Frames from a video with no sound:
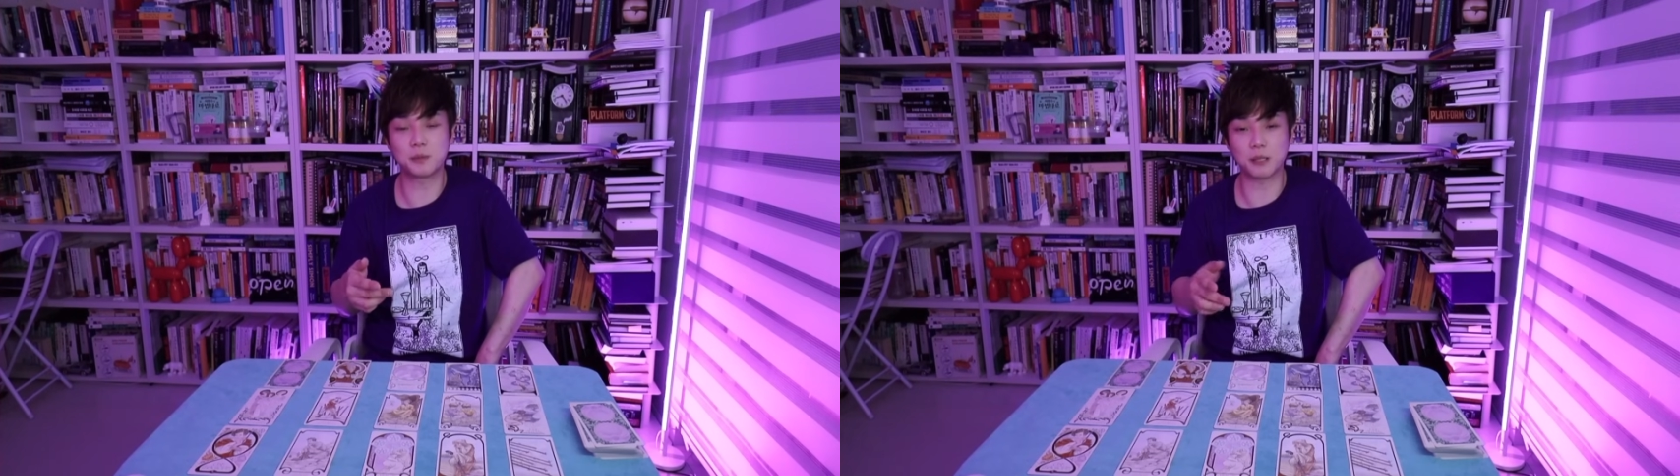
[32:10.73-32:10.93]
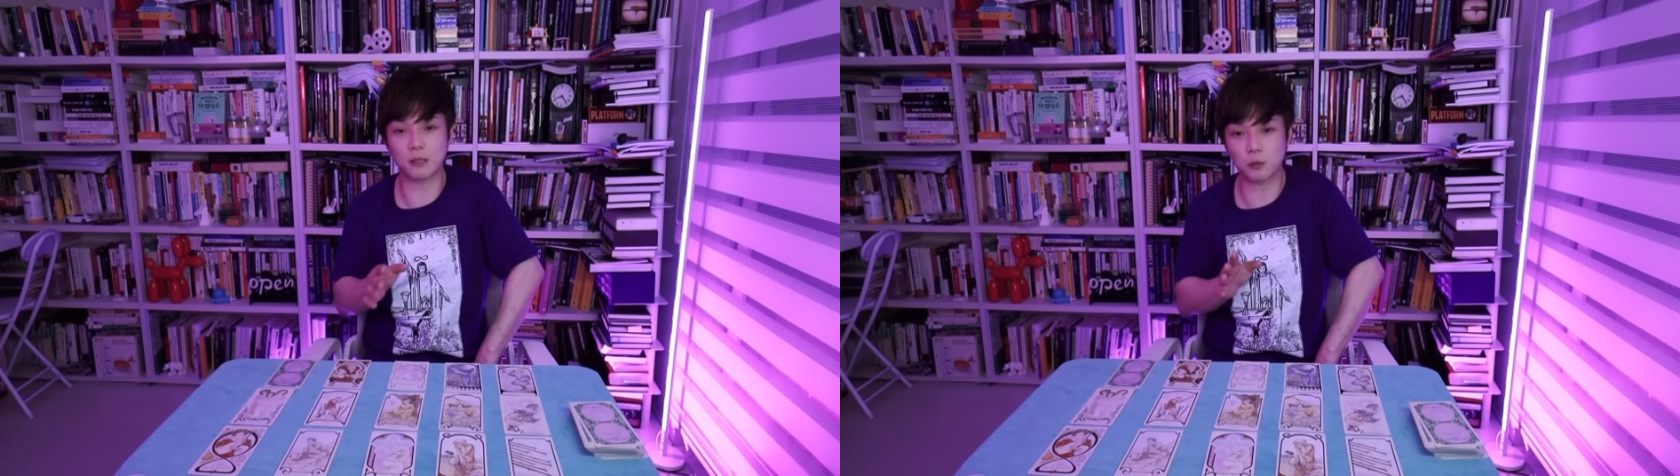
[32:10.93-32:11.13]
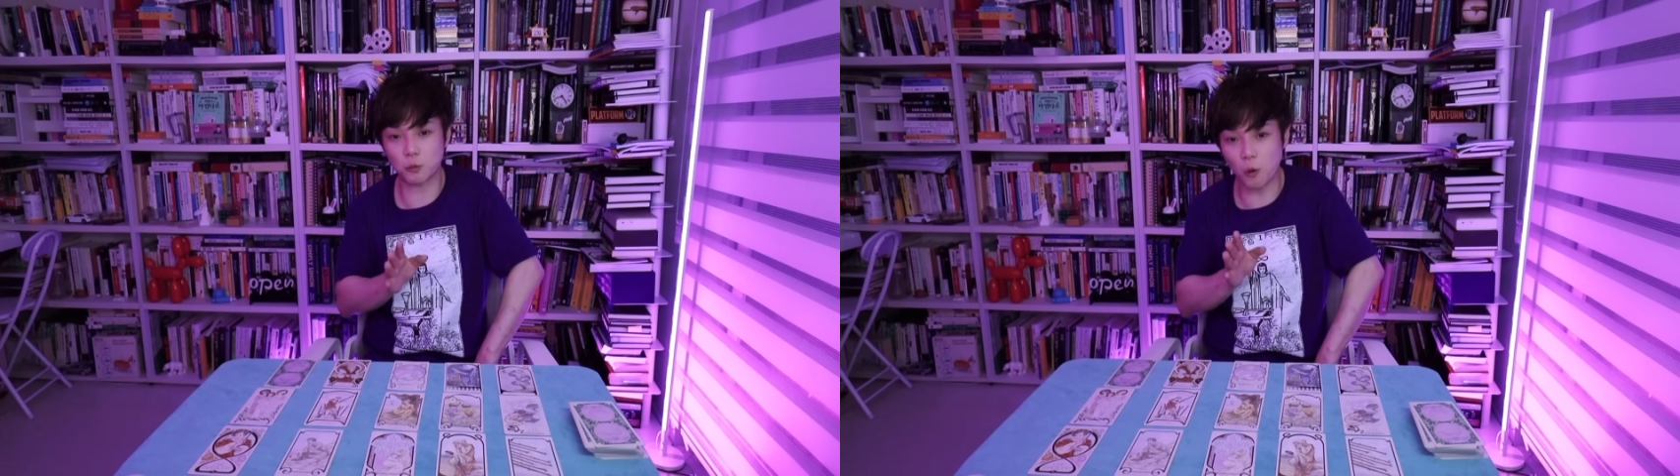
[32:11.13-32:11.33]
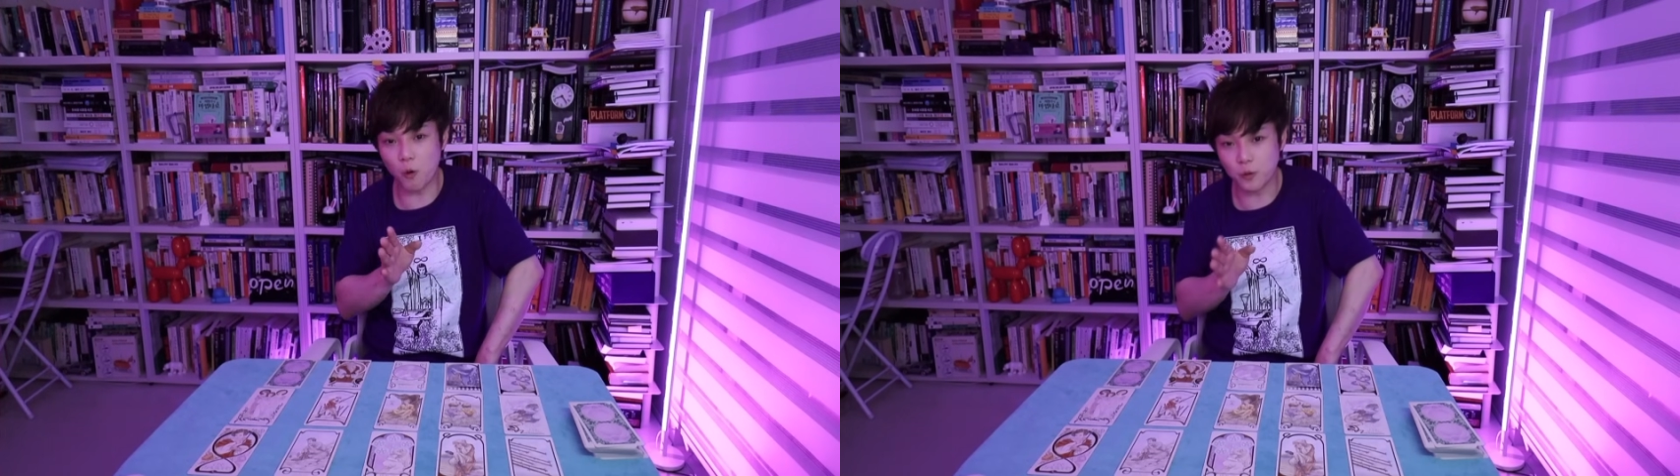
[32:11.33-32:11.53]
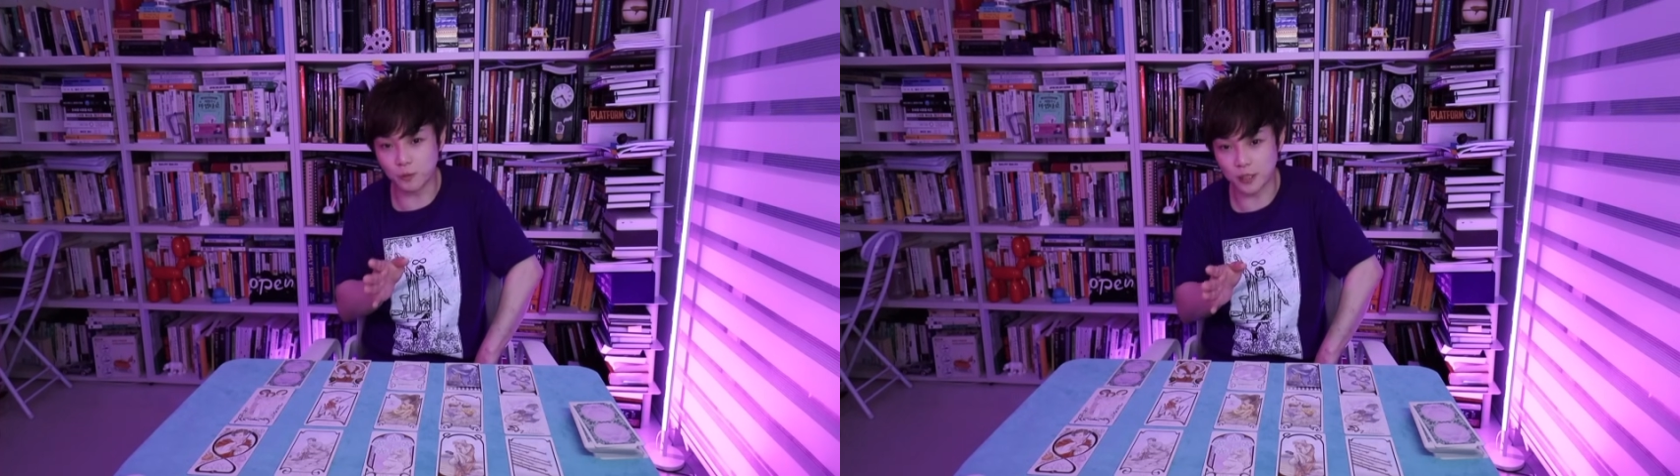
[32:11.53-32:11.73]
그래서
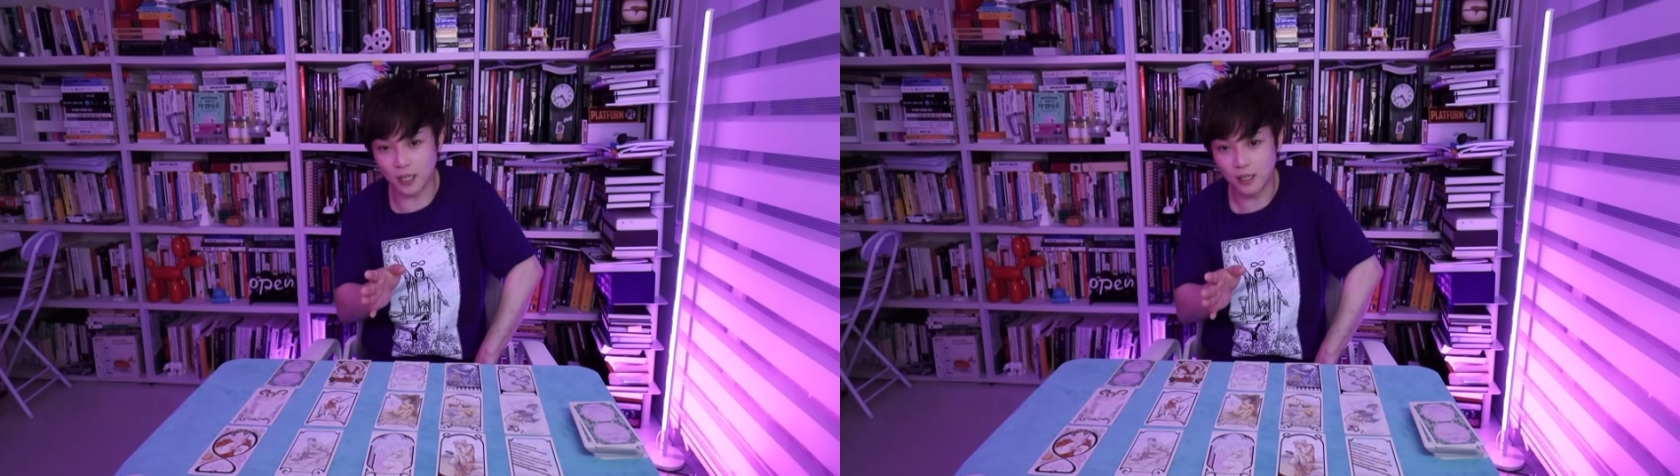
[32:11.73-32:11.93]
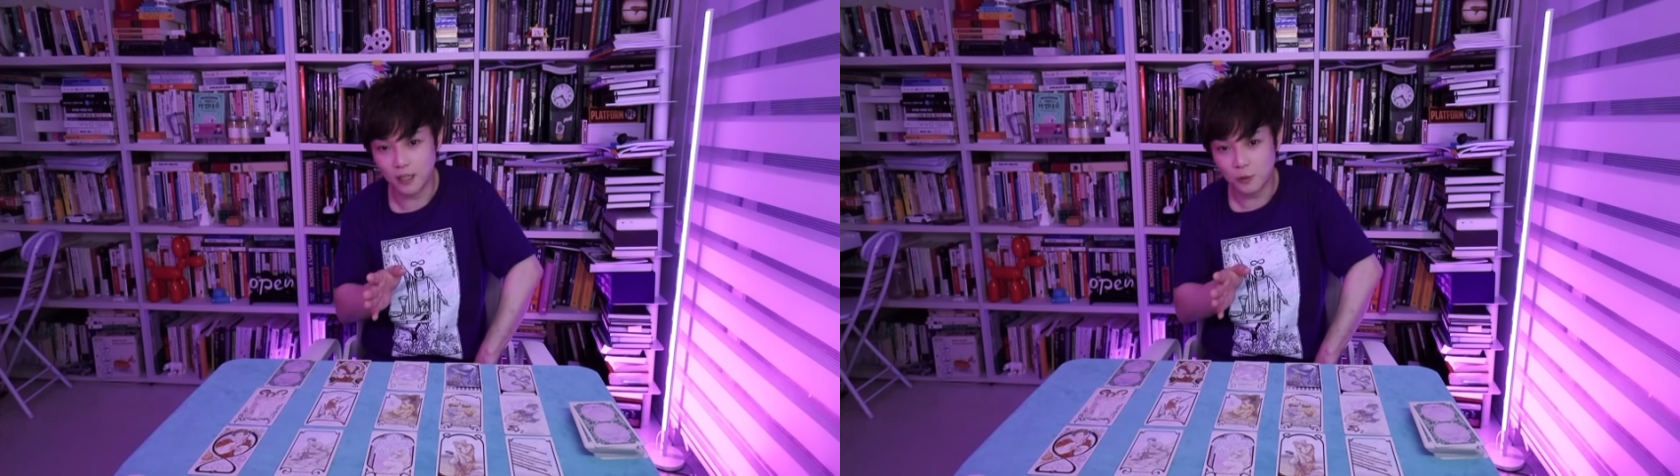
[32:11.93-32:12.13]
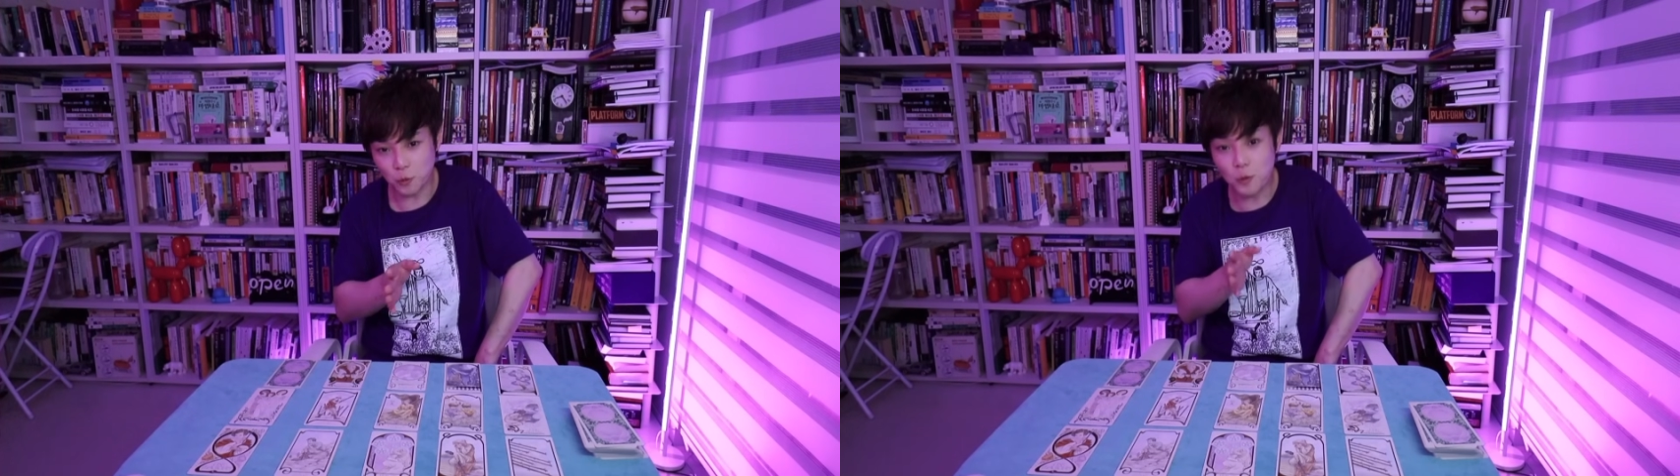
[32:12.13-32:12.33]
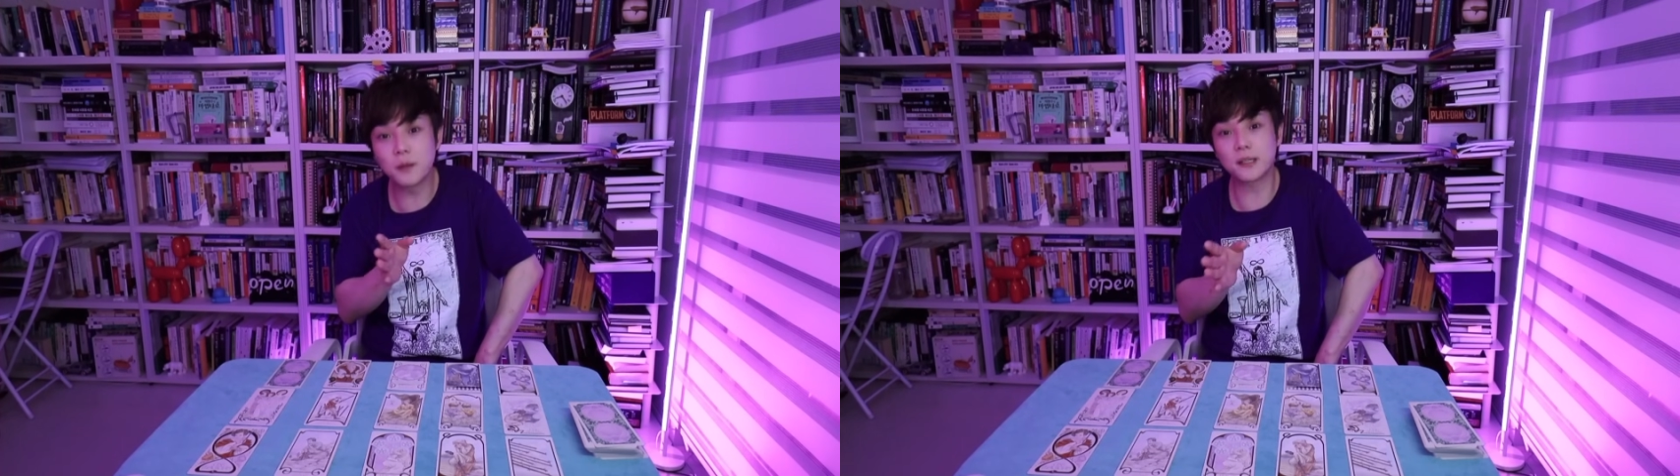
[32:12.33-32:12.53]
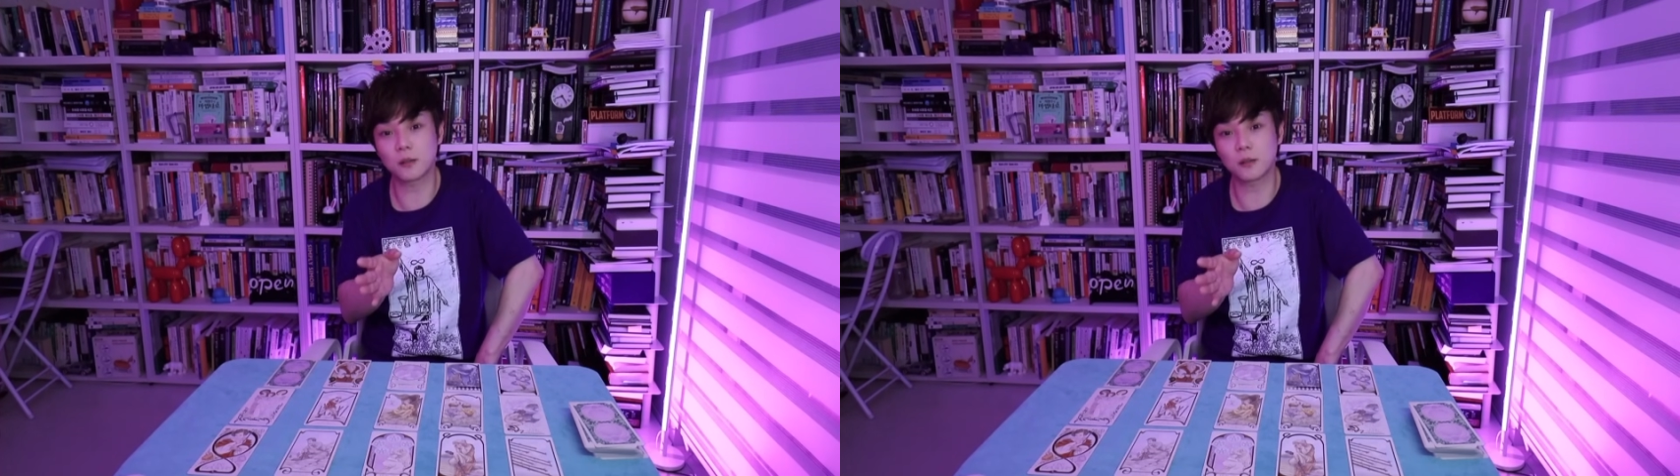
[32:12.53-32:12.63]
조금 우리가 조금만